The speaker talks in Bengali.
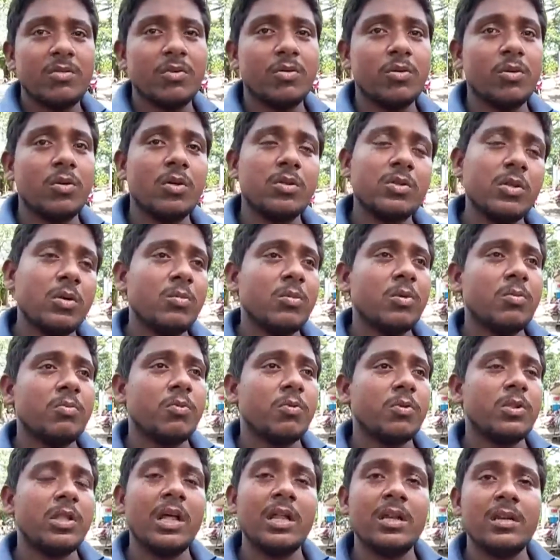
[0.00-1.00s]
অন্যতম
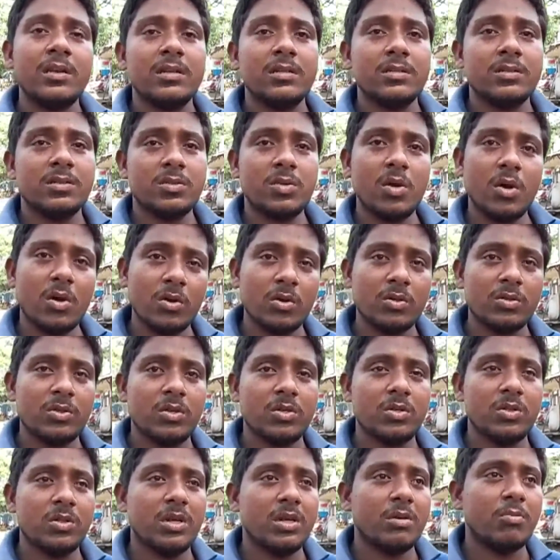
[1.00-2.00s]
প্রধান সড়ক
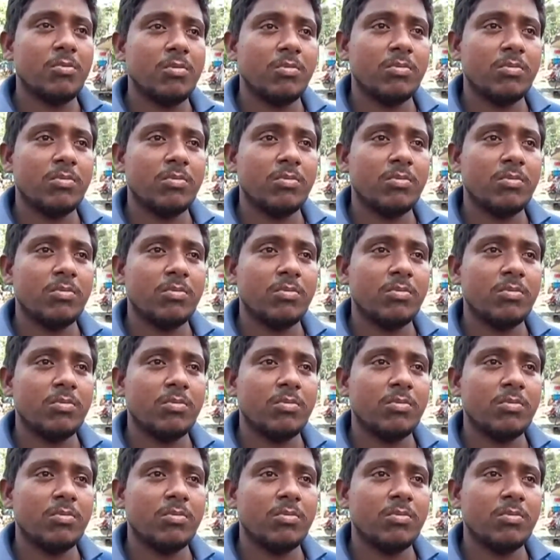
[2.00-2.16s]
যোজনা